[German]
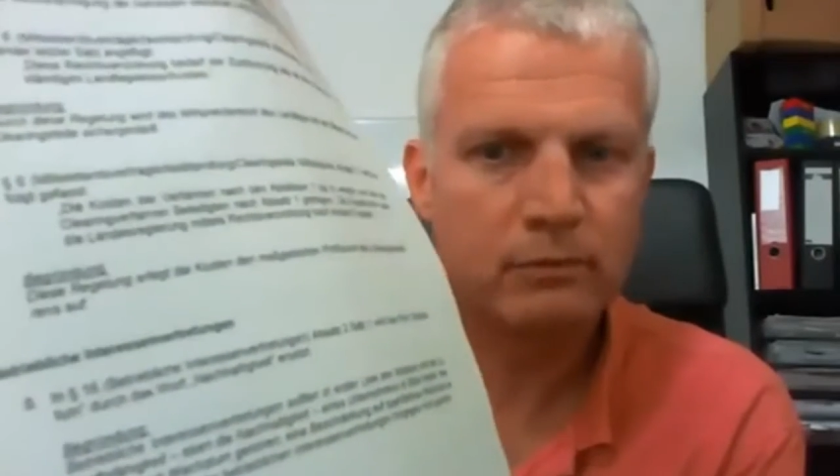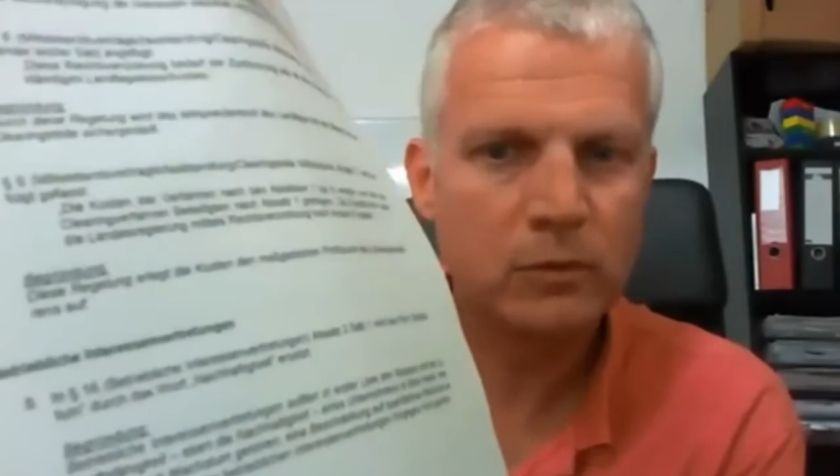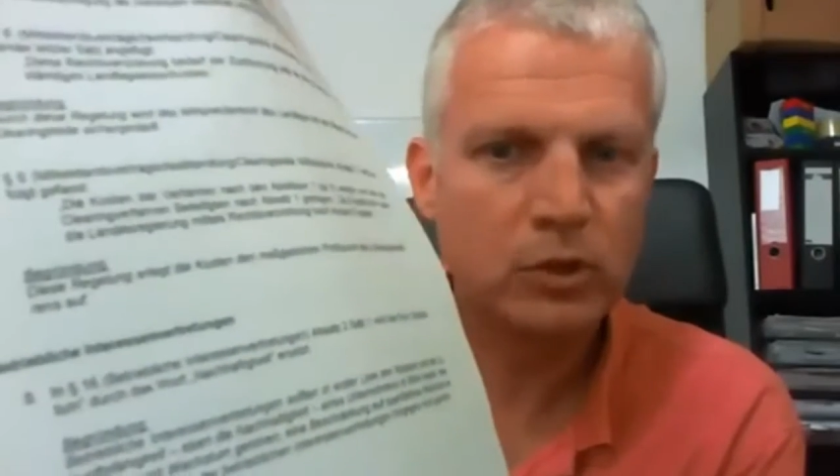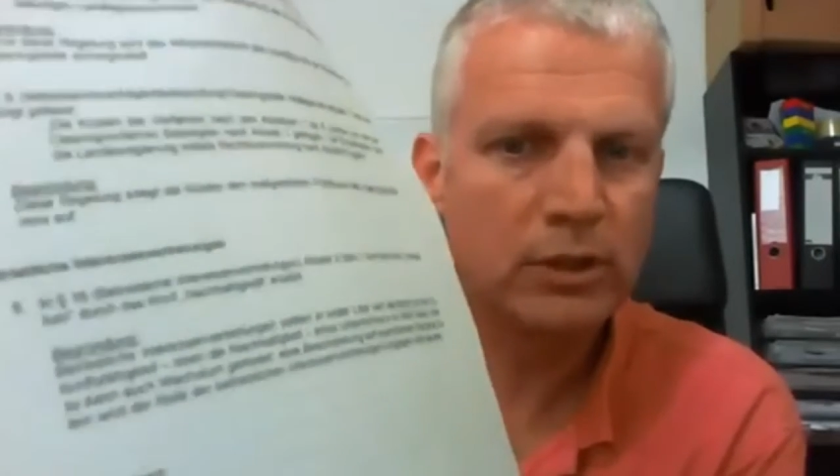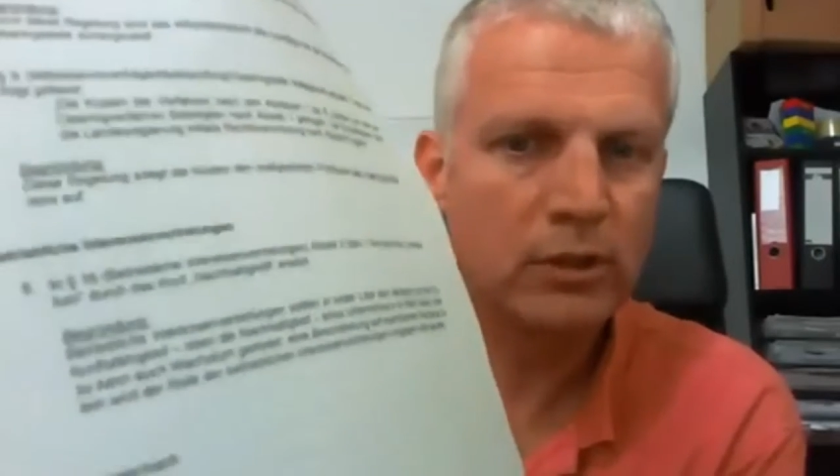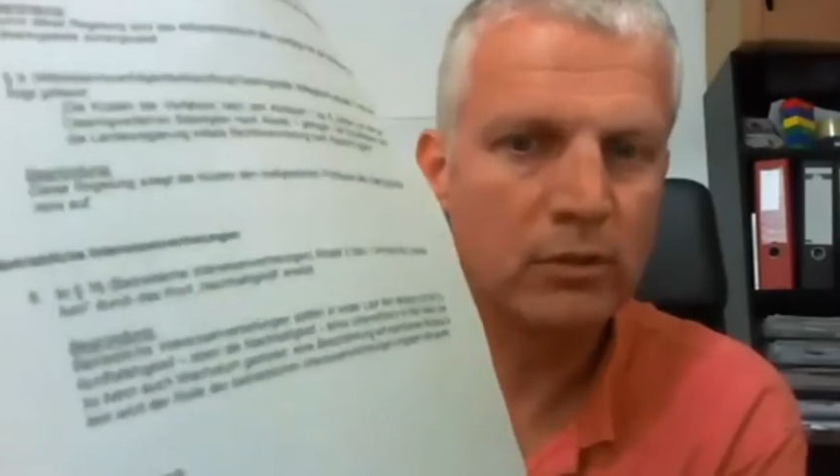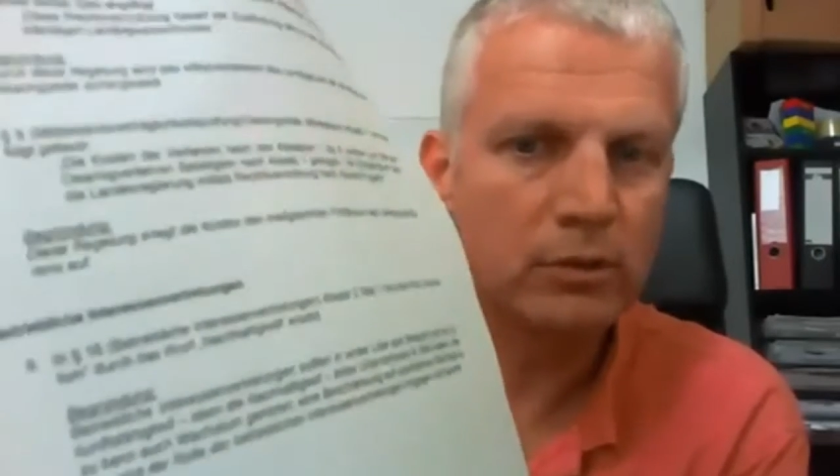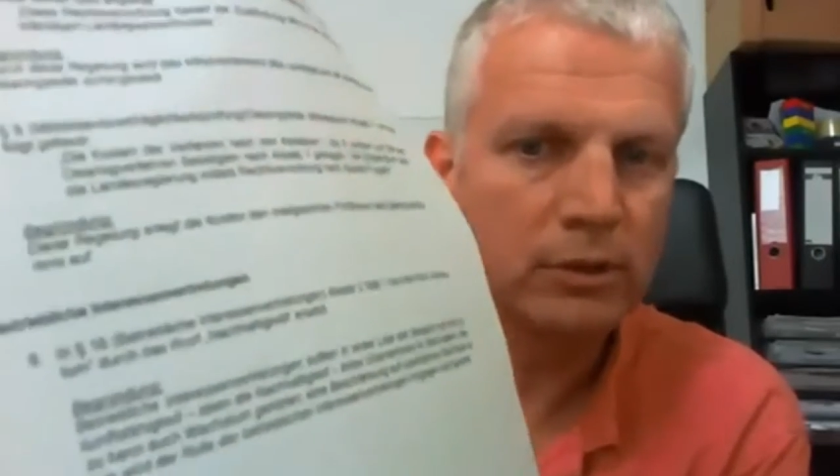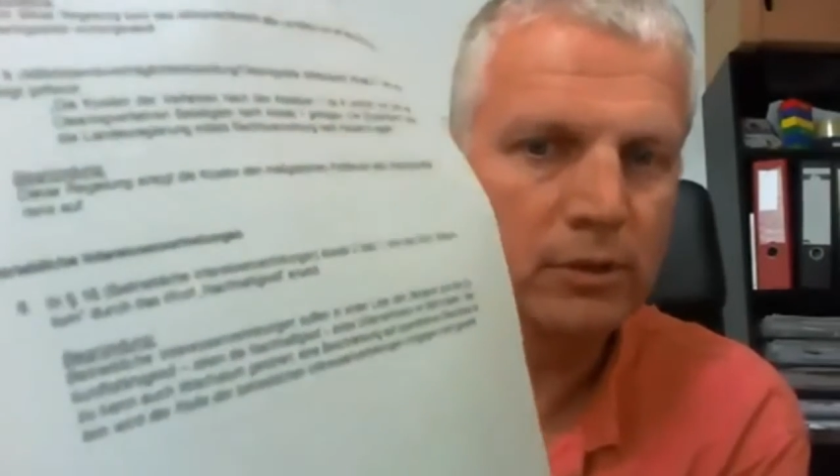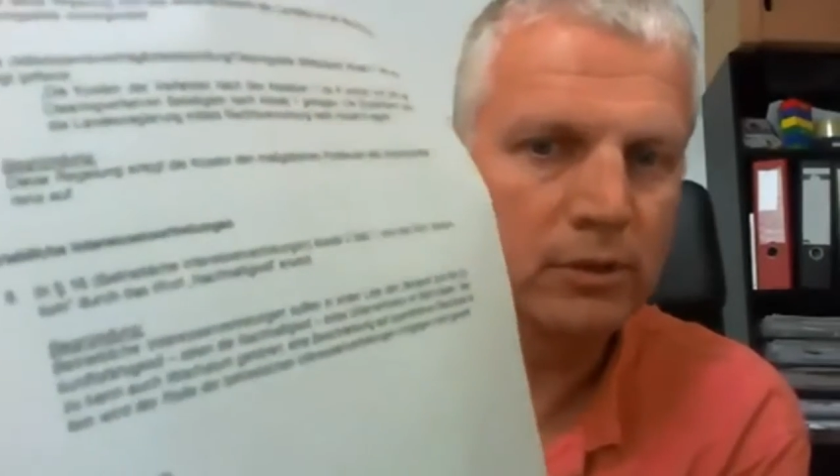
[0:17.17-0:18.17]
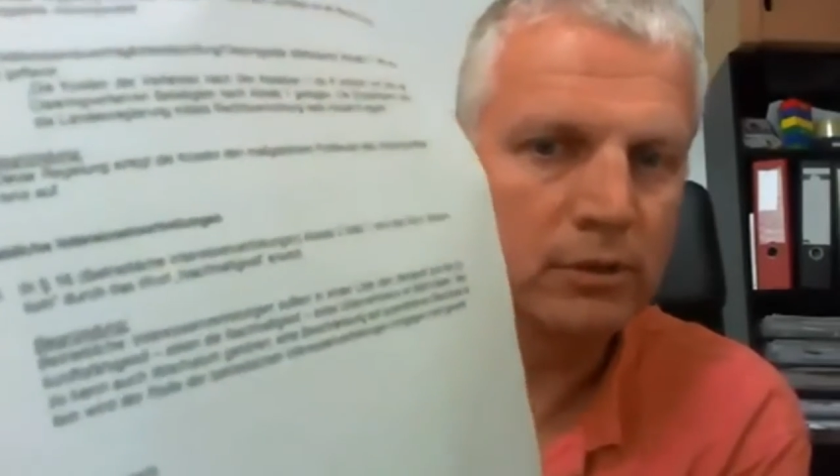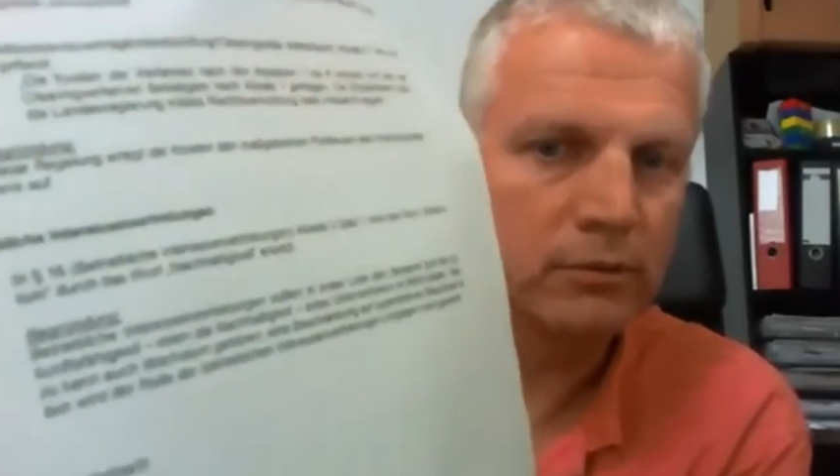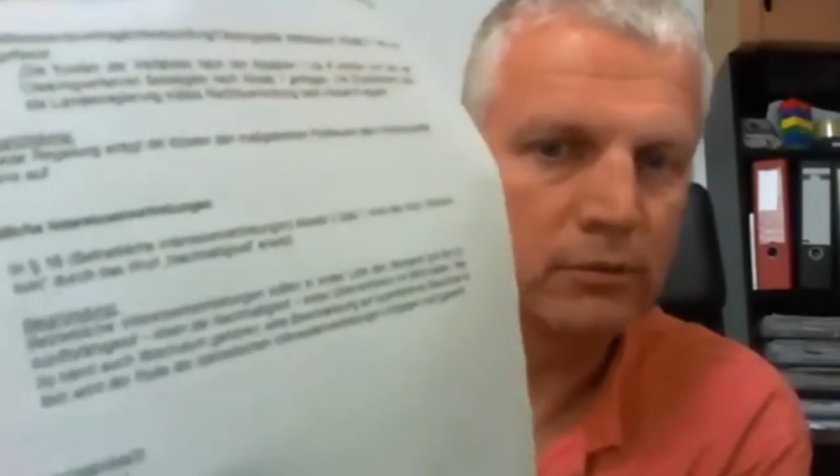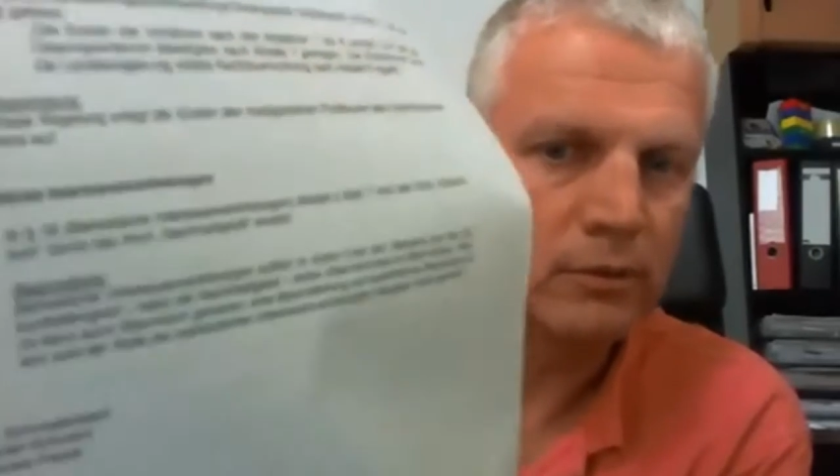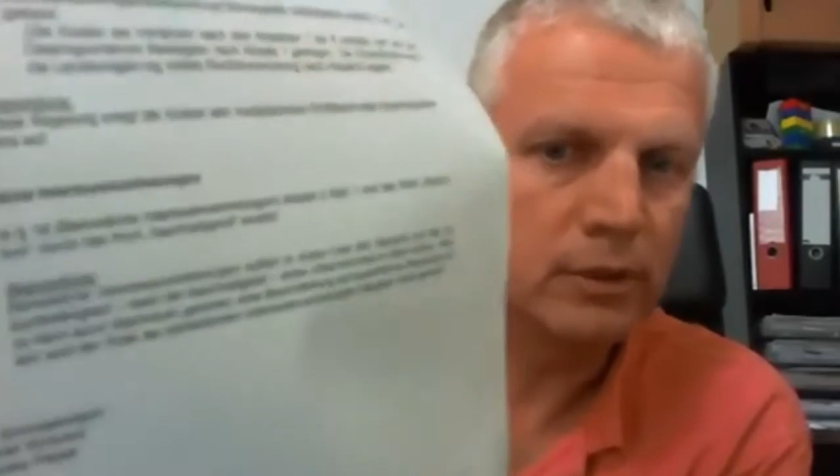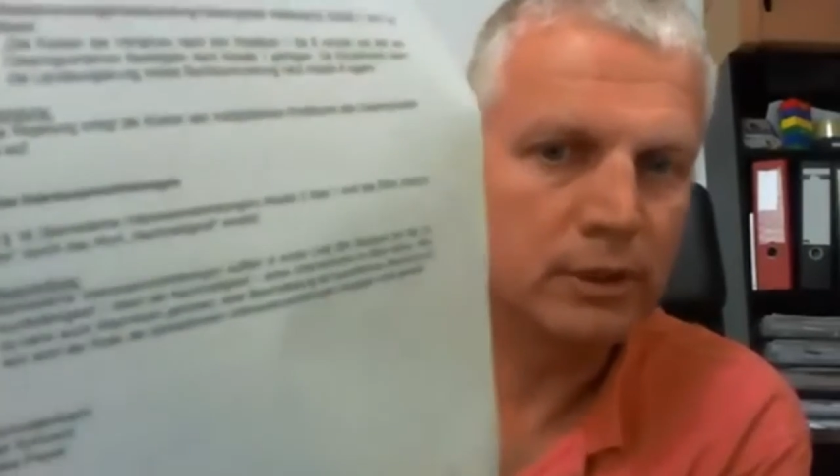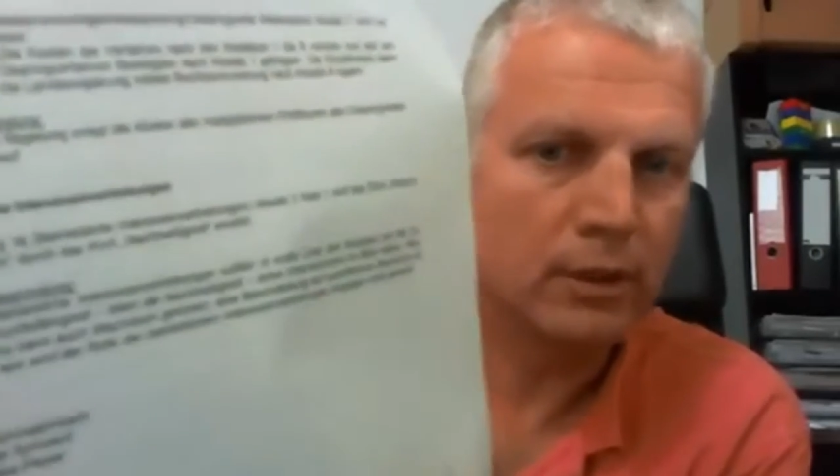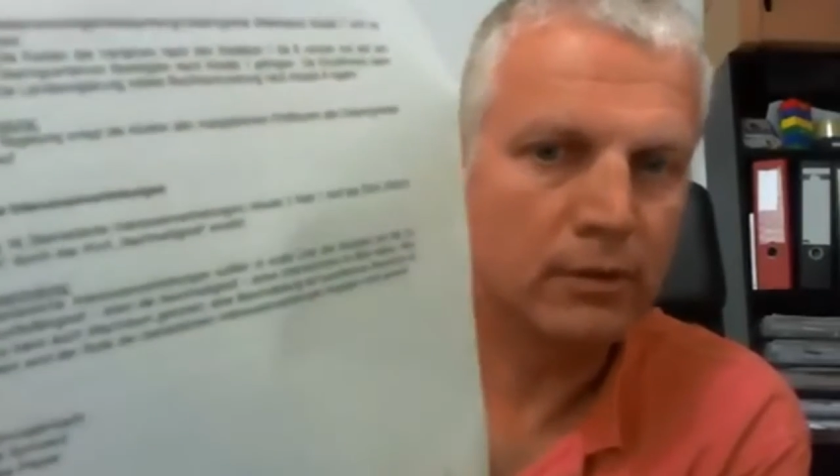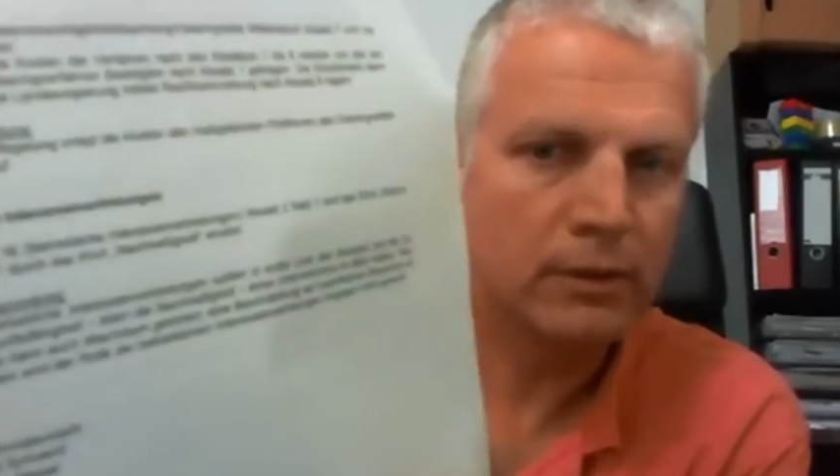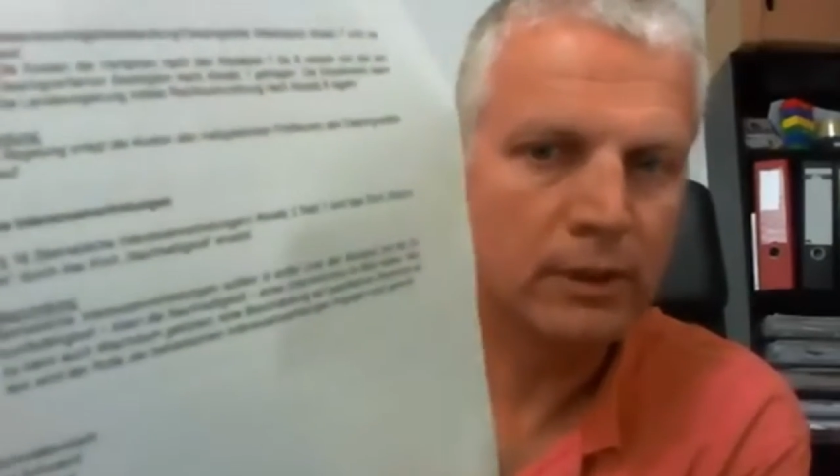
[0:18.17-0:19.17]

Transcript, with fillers: na, da unten ist es irgendwo, genau,